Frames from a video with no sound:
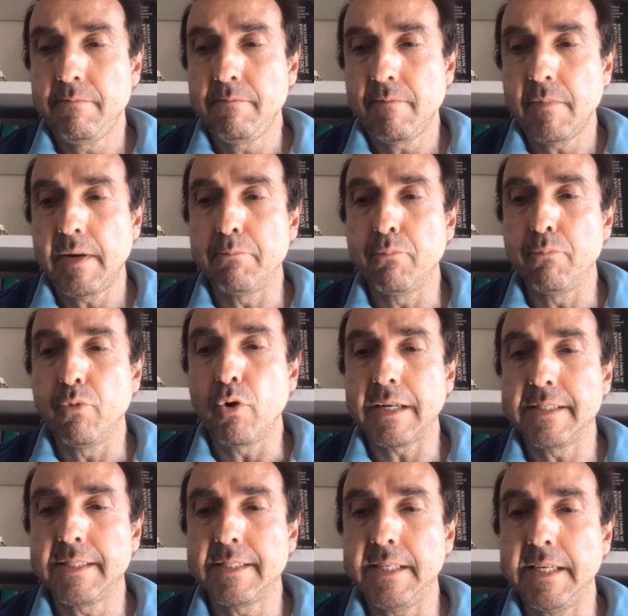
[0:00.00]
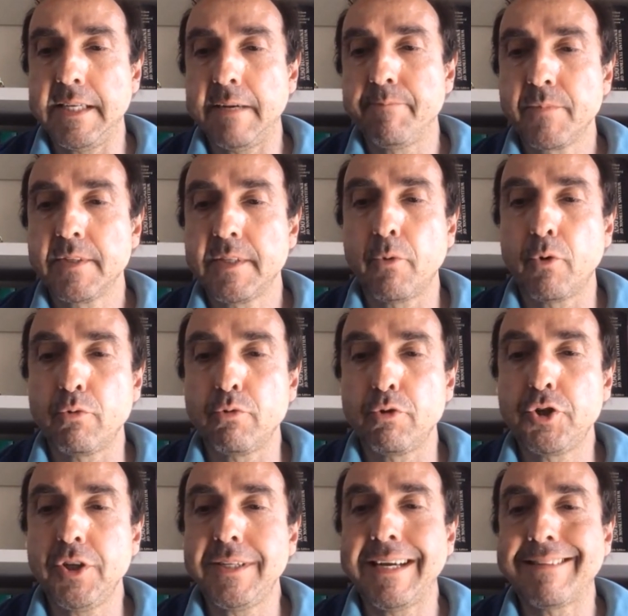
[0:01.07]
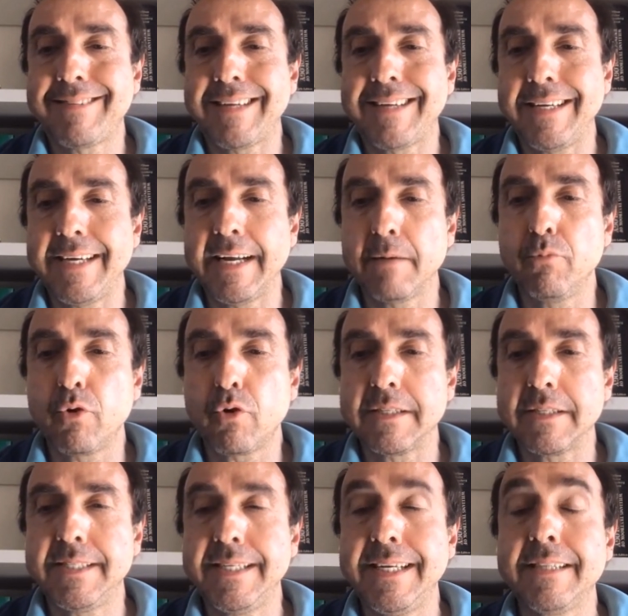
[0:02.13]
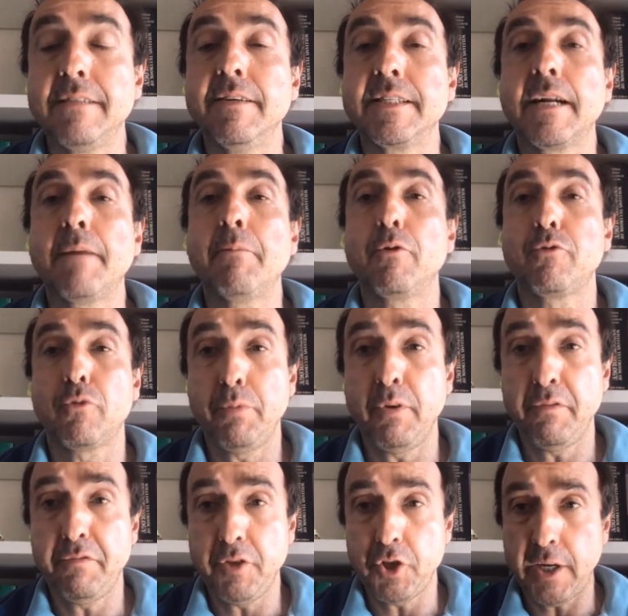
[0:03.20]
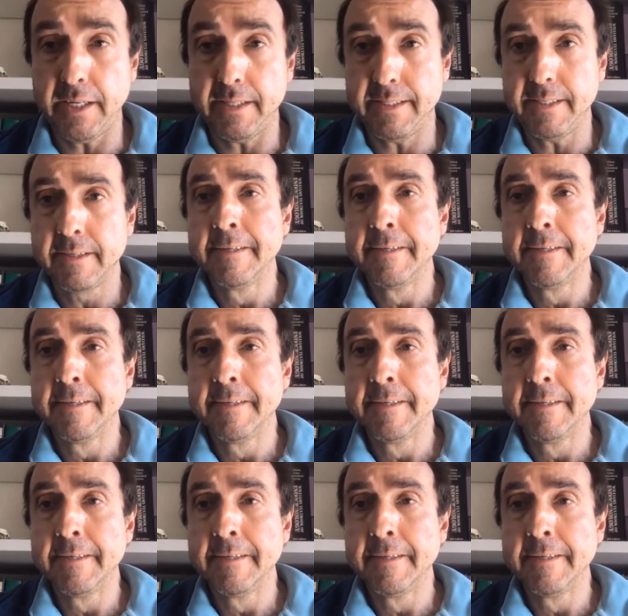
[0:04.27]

la burocrazia. Siamo riusciti a tagliare la burocrazia e diventare molto più efficienti.